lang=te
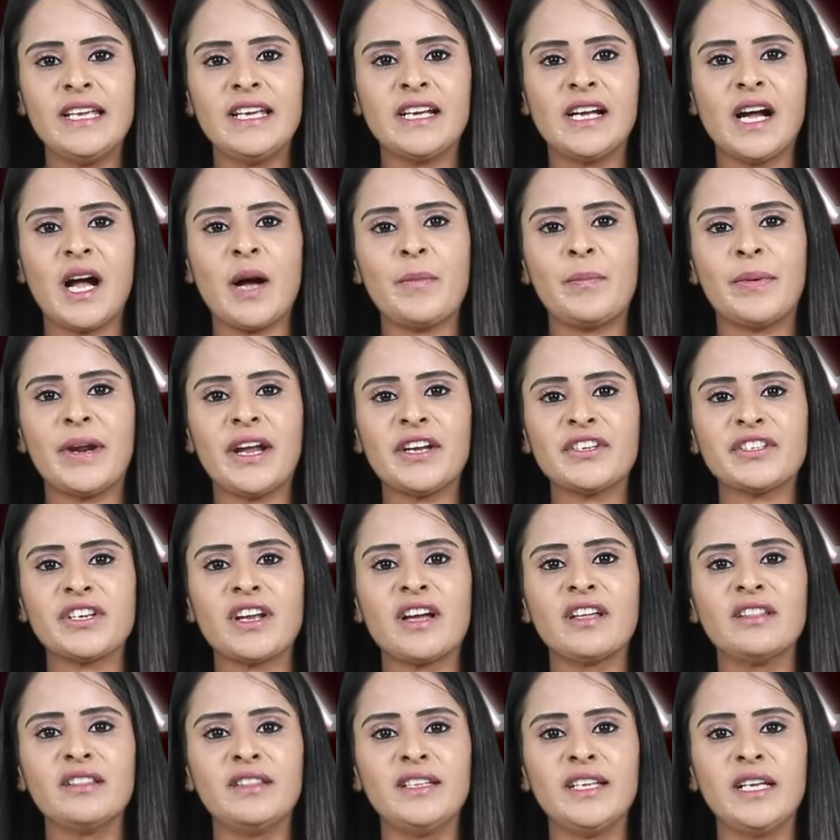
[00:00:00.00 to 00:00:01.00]
ఇక
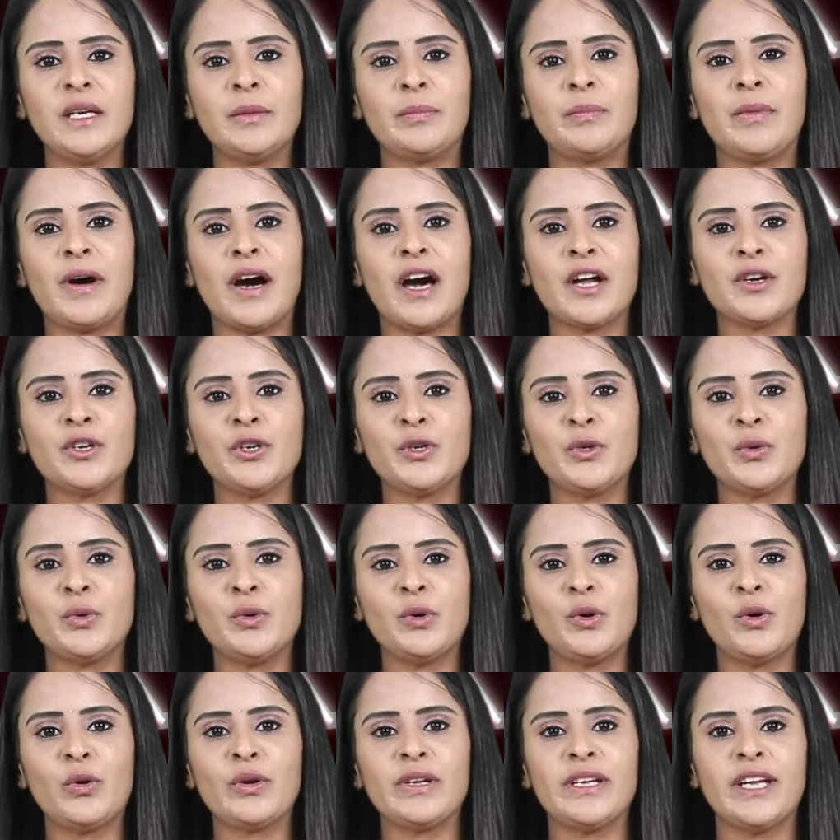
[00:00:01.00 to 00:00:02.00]
ప్రశాంత్ నీల్ పార్ట్
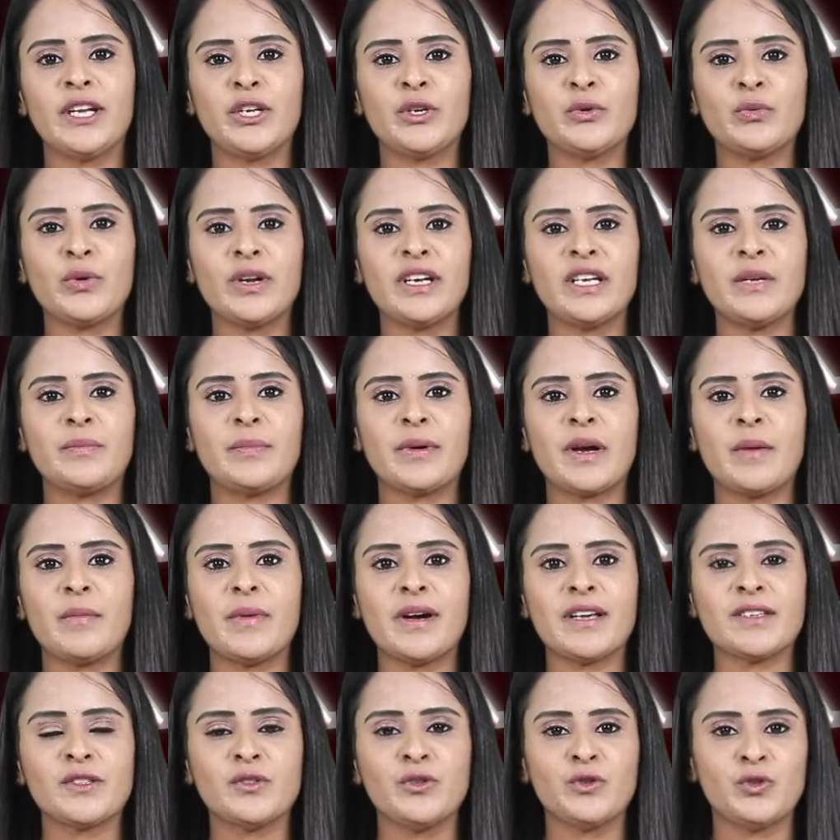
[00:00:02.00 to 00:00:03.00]
టూలో ఎటువంటి
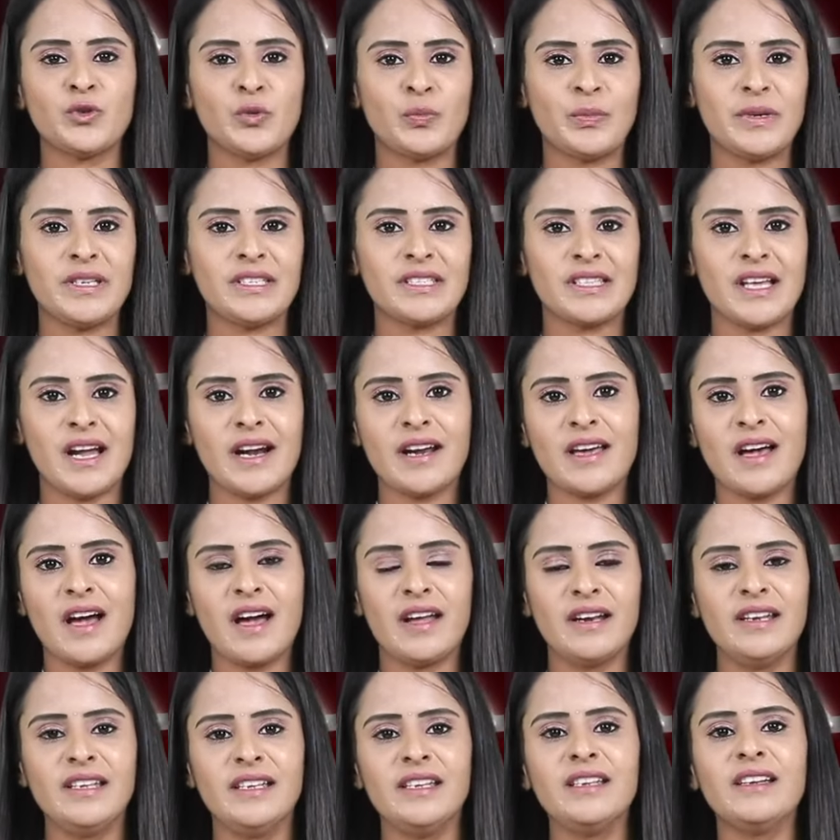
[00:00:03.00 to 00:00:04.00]
ప్రభాస్ను చూపిస్తాడా
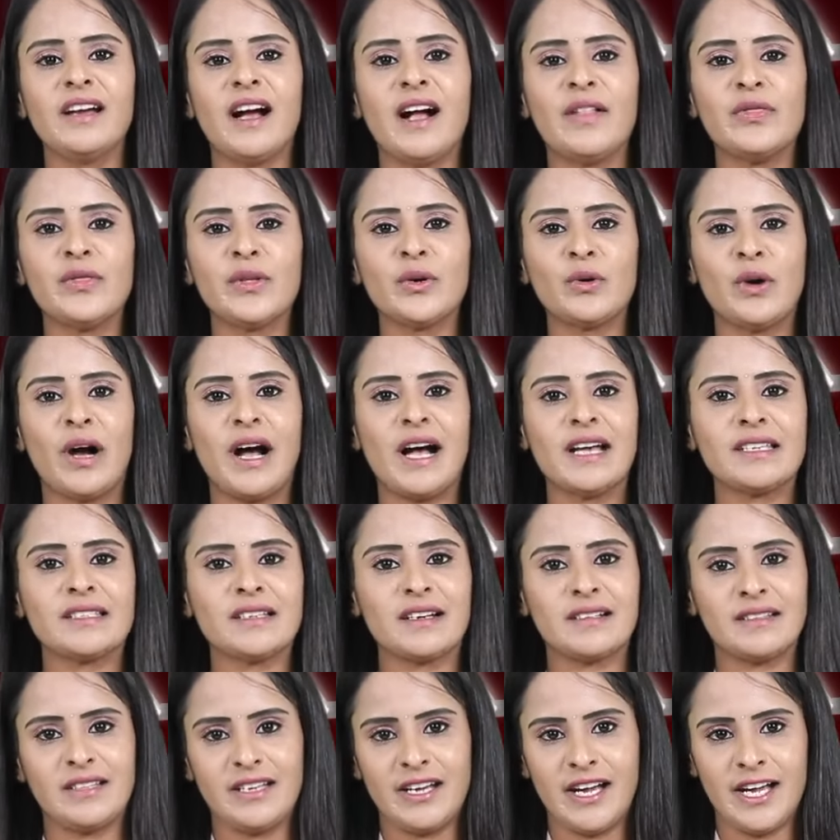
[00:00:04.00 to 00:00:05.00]
అని అందరూ
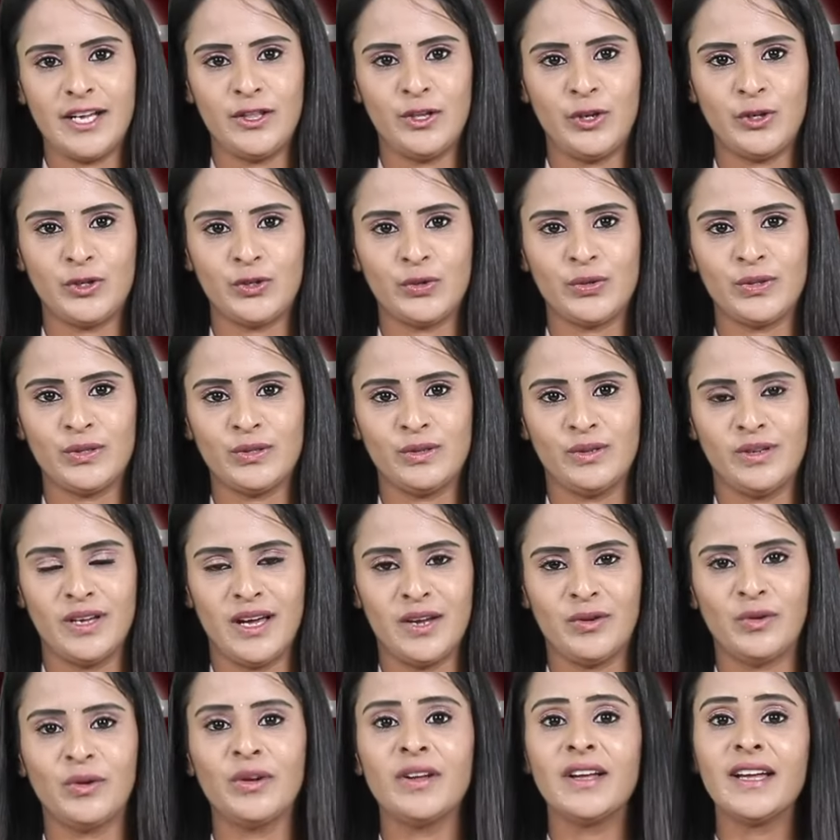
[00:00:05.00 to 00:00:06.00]
ఆసక్తిగా ఎదురు
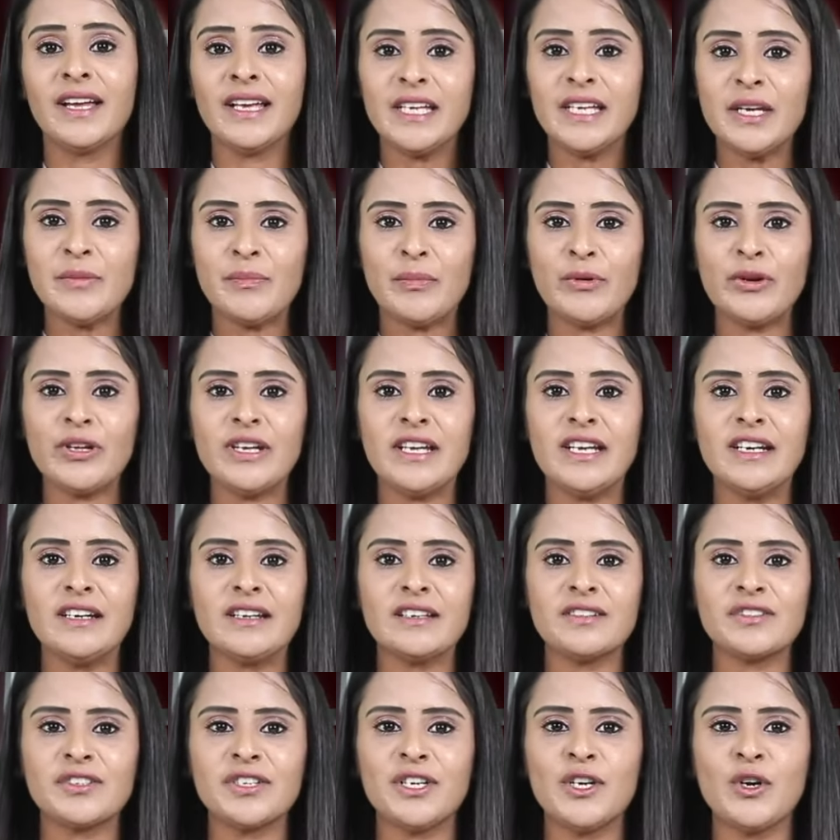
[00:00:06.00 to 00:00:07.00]
చూస్తున్నారు ఇప్పుడు
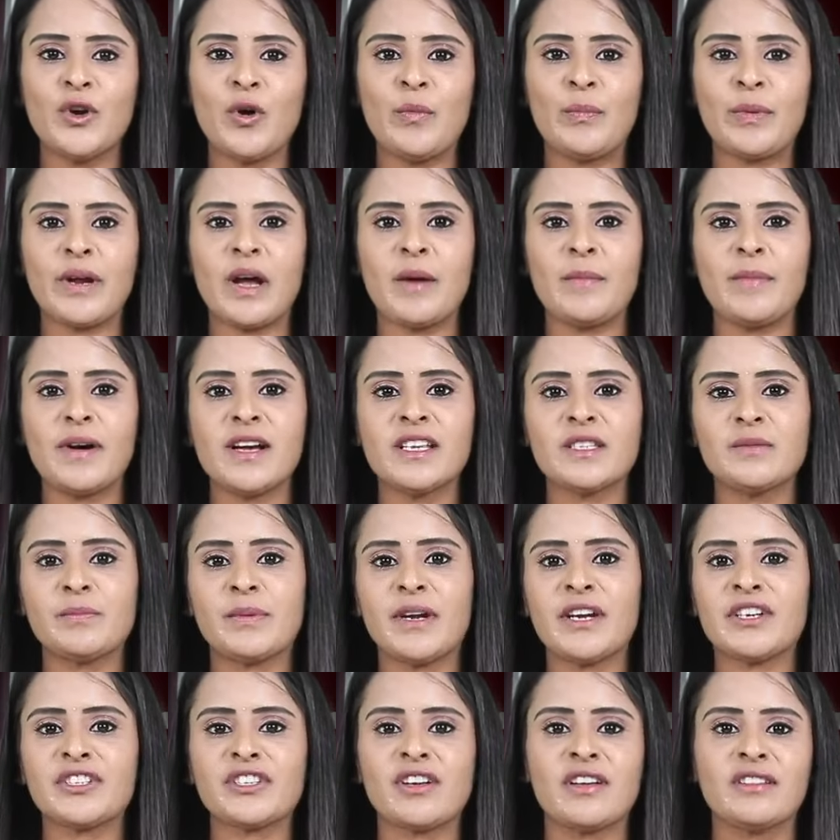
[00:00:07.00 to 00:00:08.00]
ఇండస్ట్రీలో ప్రభాస్
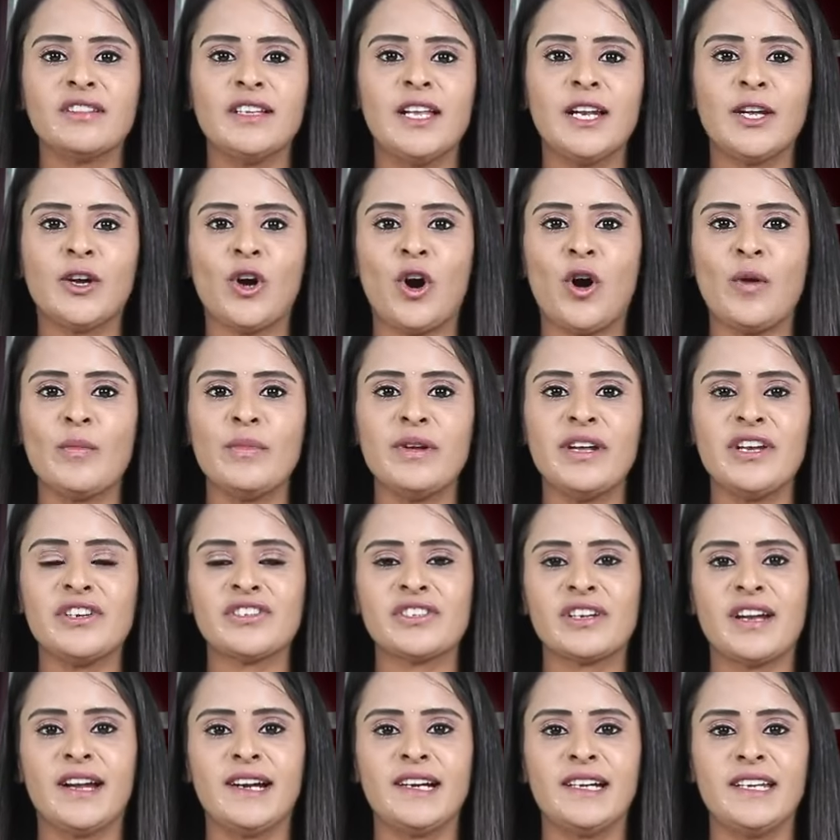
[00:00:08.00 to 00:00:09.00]
ప్రశాంత్ నీల్
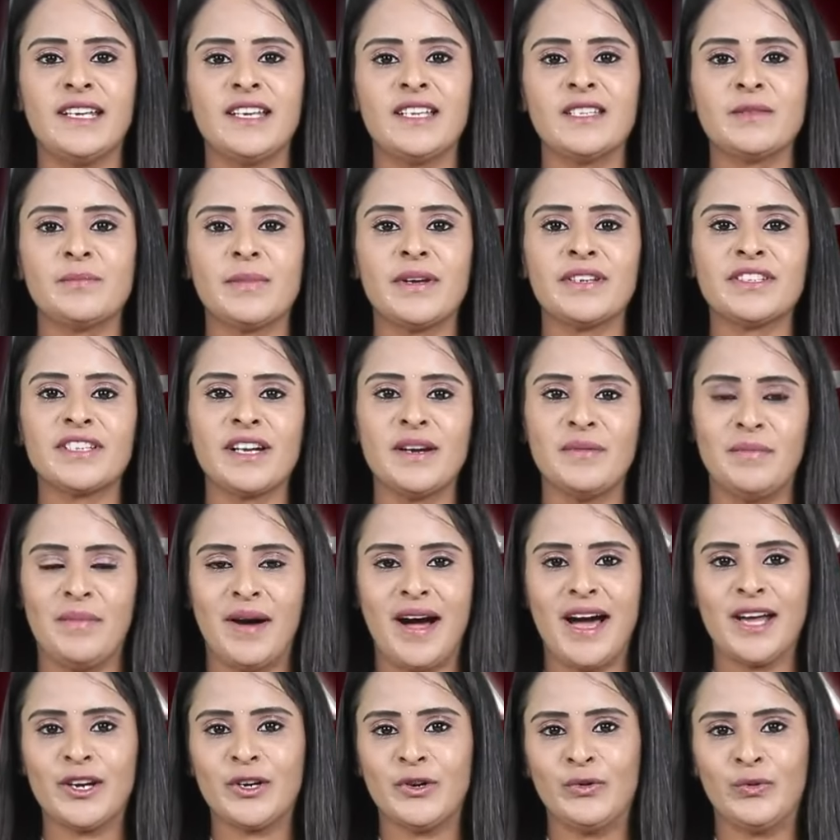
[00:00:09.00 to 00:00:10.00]
కాంబినేషన్ అంటే స్పెషల్
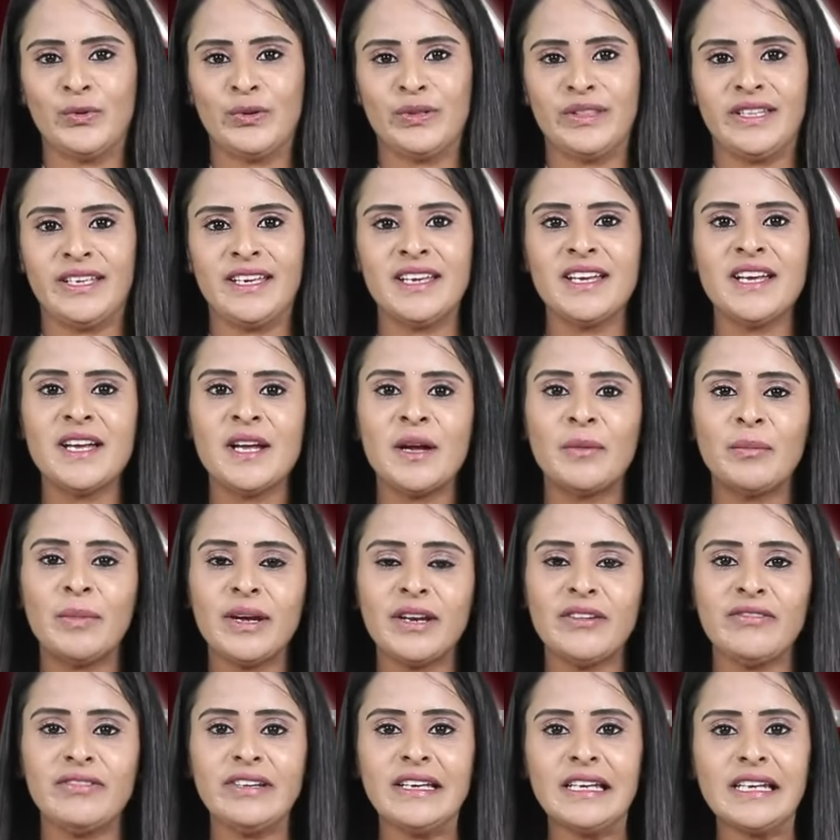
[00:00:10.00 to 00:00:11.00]
మార్క్ ఉంది
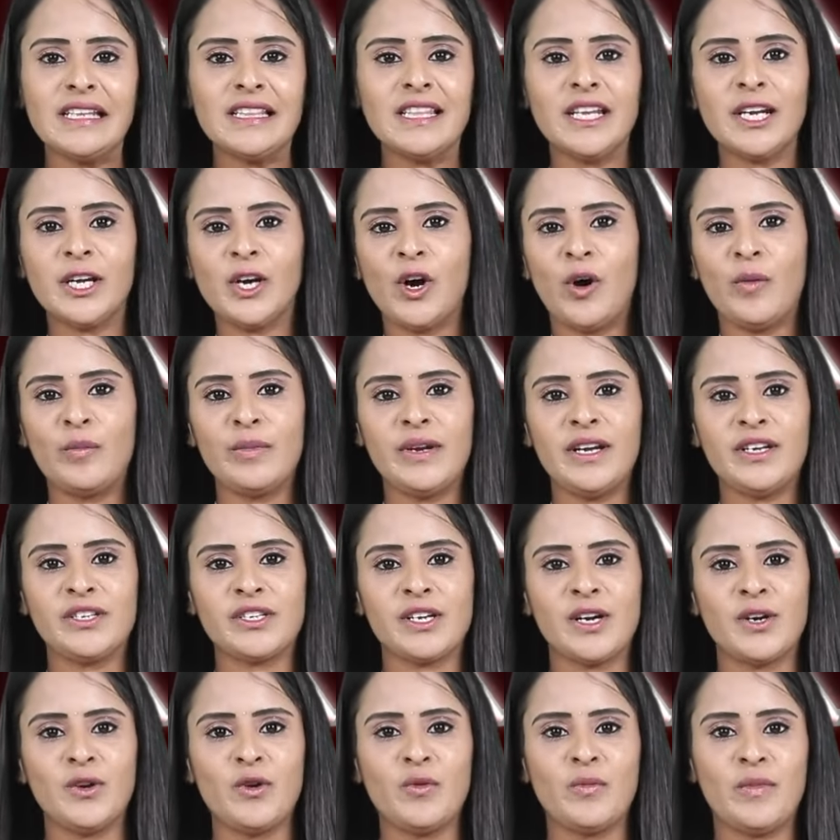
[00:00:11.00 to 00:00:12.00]
మరి వీరిద్దరి
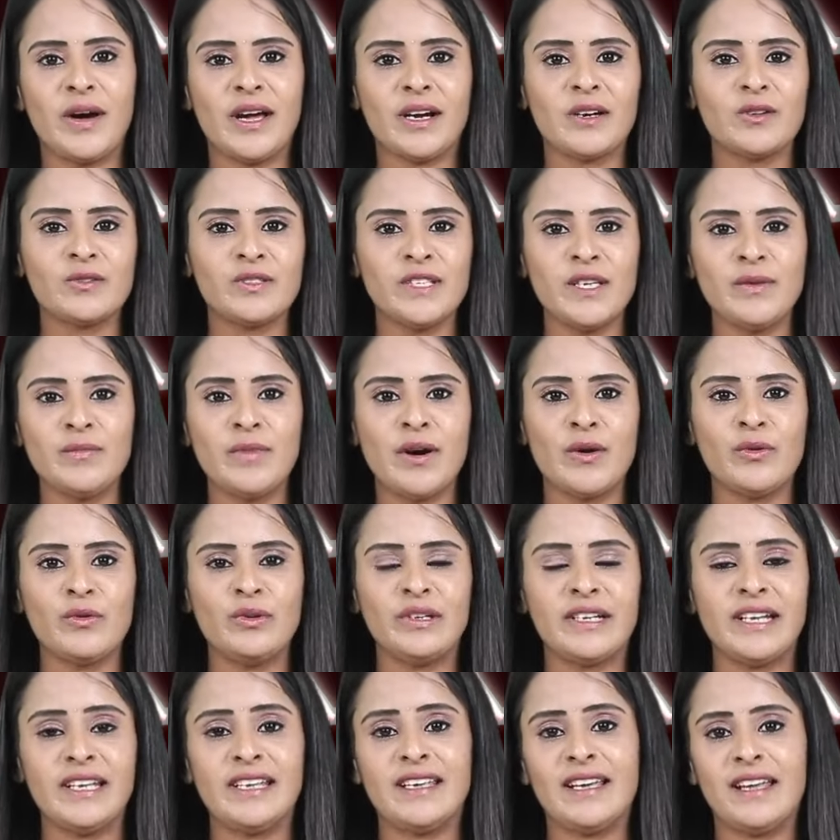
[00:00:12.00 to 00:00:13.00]
కాంబినేషన్లో మరో సినిమా
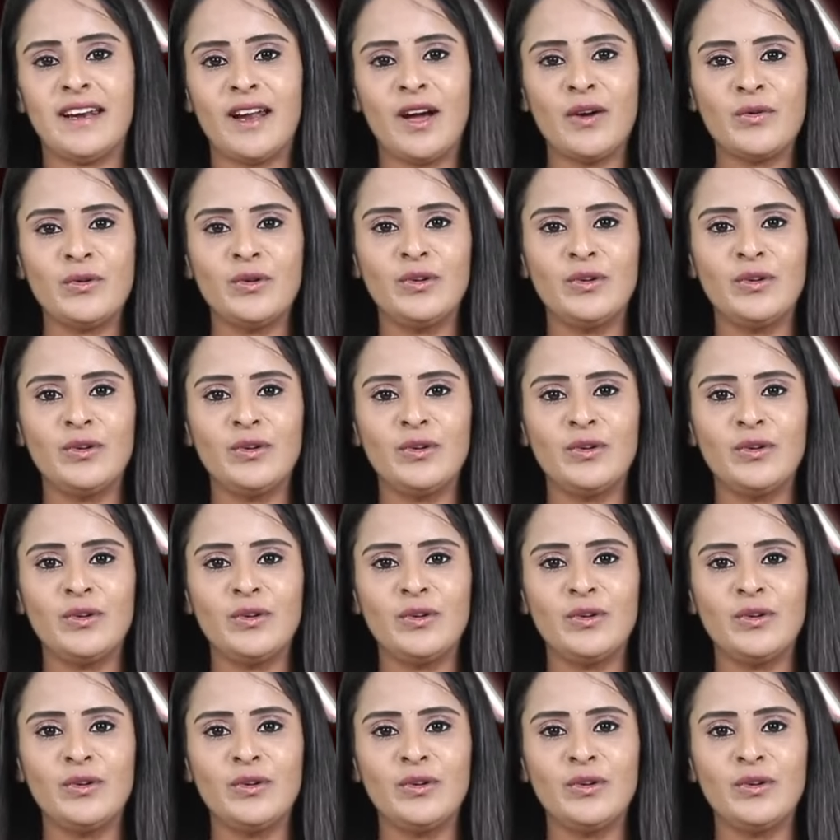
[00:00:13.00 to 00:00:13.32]
ఉంటే ఎలా